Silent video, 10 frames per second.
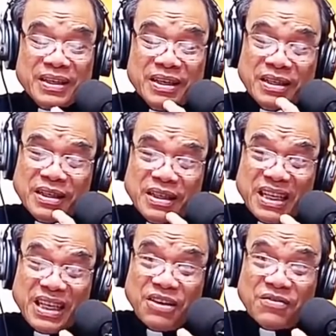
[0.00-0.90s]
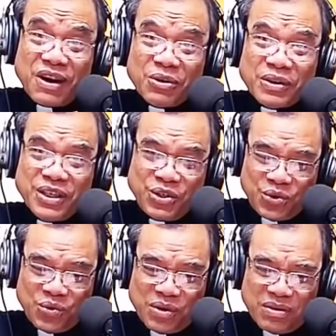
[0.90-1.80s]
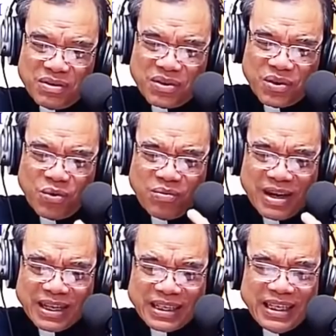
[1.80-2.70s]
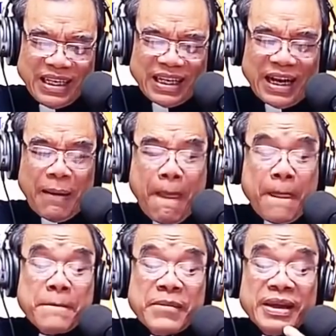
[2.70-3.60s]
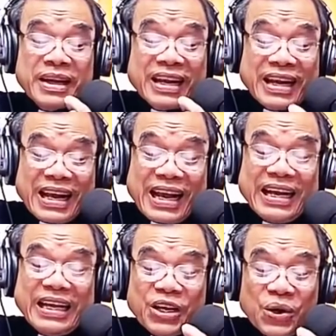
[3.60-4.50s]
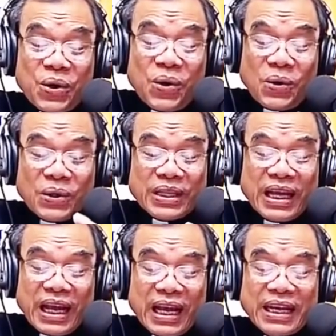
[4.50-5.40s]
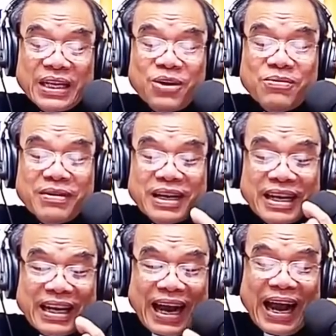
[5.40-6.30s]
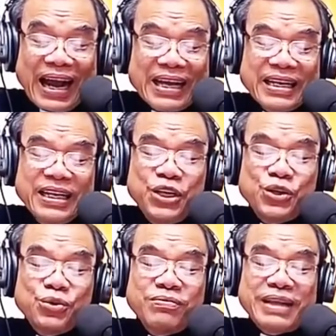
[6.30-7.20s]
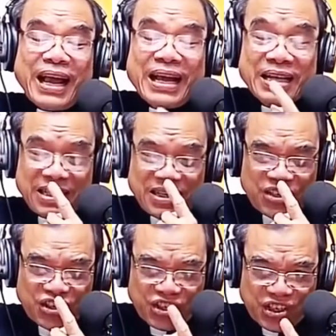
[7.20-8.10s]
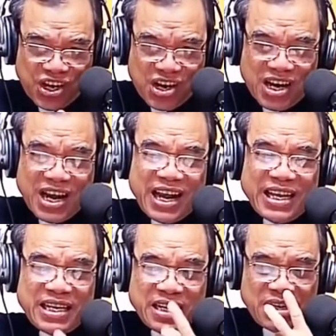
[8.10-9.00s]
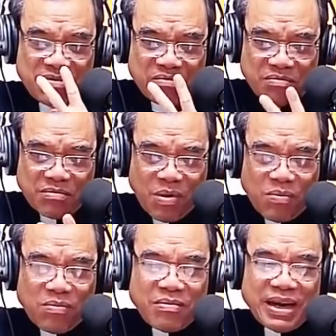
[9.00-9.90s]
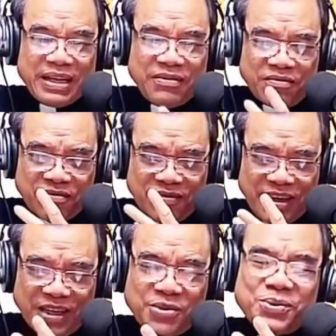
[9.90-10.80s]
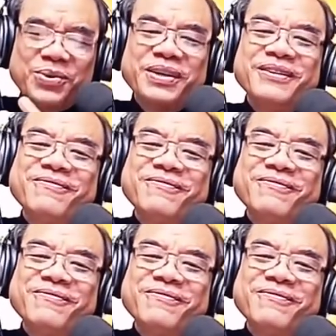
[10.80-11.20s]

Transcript: đức tin vào Thiên Chúa cũng là tin rằng Ngài có thể hành động cả khi chúng ta sợ hãi, mỏng manh và yếu đuối.